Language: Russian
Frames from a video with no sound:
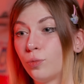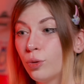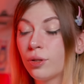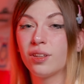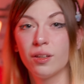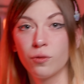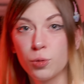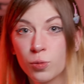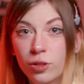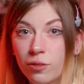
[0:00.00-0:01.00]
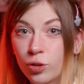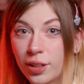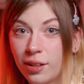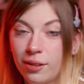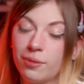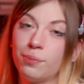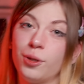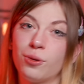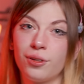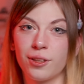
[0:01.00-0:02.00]
Вот, в общем, вот такие
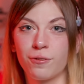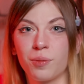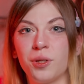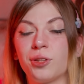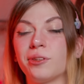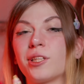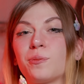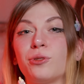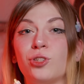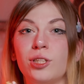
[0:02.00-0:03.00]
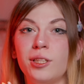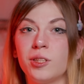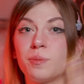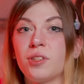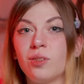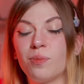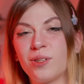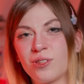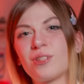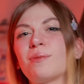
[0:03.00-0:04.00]
прикольные фрагменты у нас получились. Спасибо
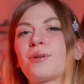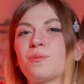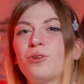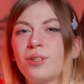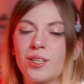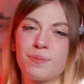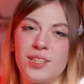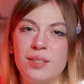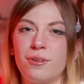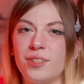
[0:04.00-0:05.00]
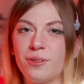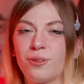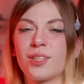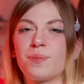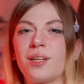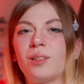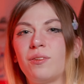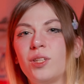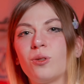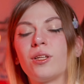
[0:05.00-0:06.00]
большое за просмотр и спасибо всем, кто досмотрел это
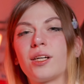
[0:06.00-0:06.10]
видео до